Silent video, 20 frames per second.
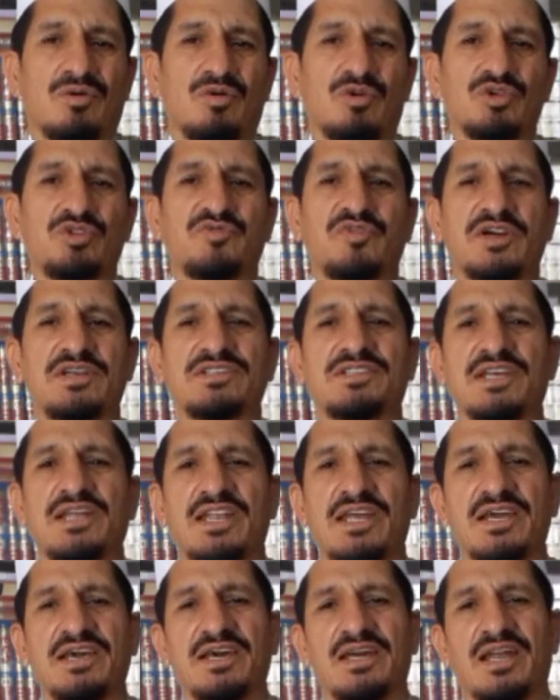उस वक्त से
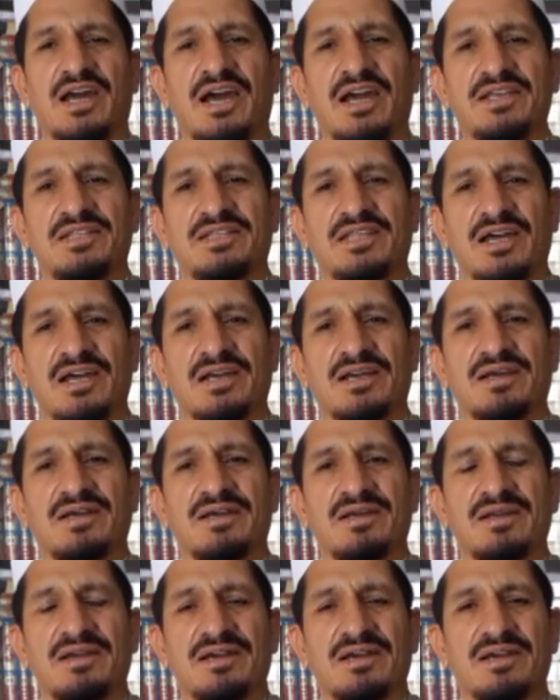लेकर आज तक
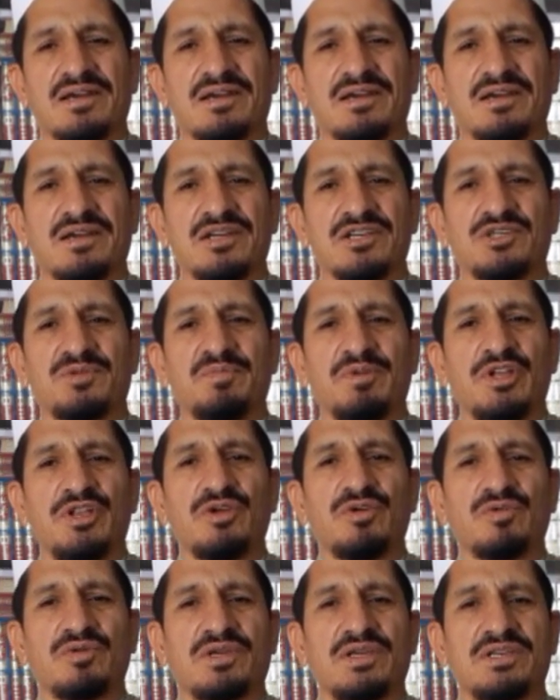
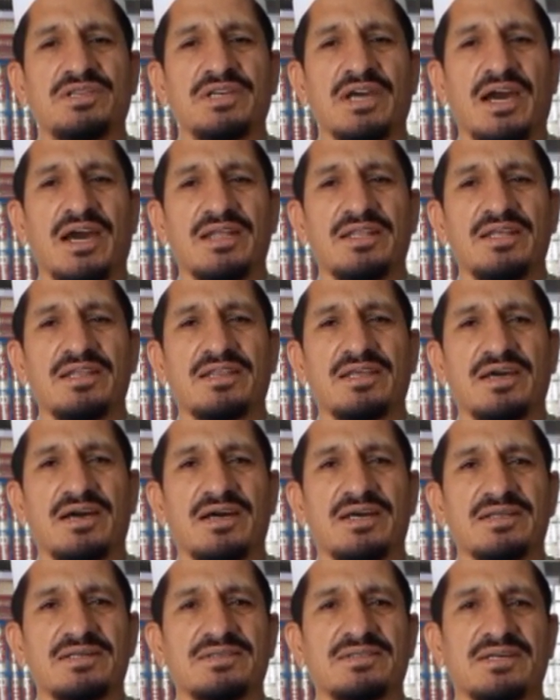कश्मीरियों की शहादत
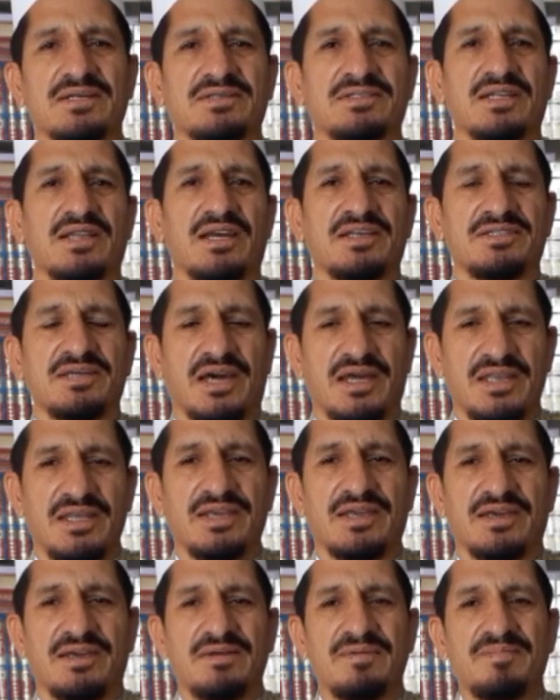का सिलसिला
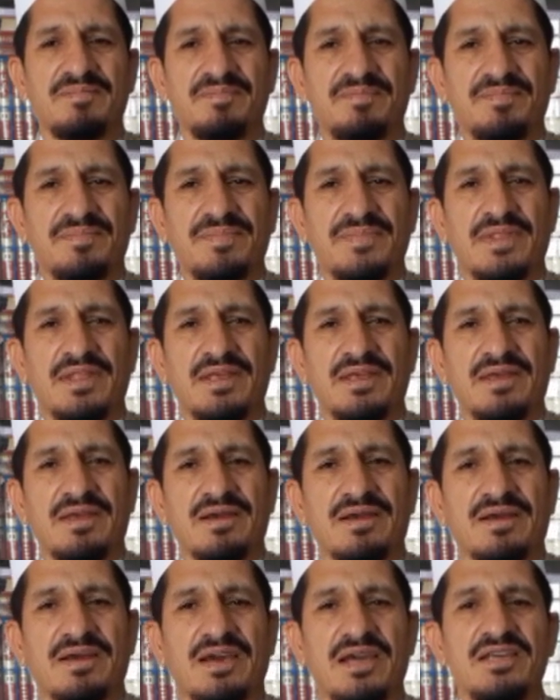जारी है
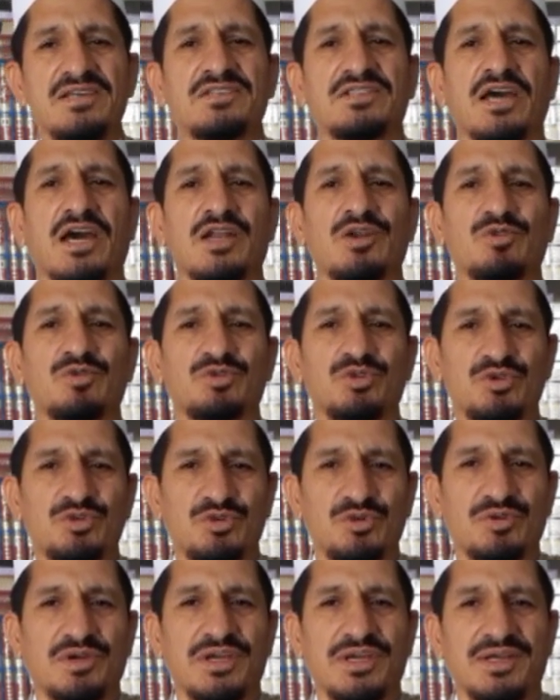कई साल गुजर
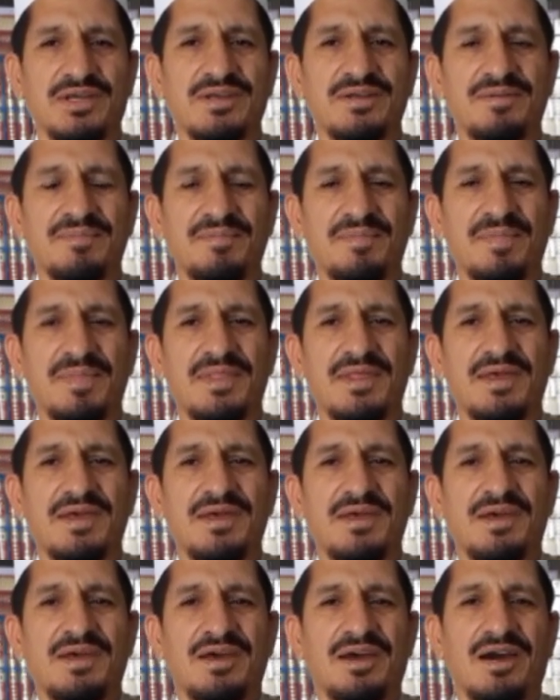चुके हैं
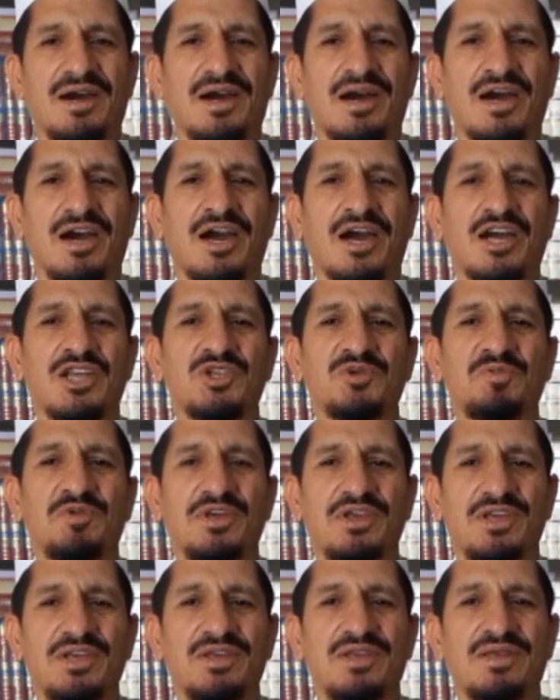आज भी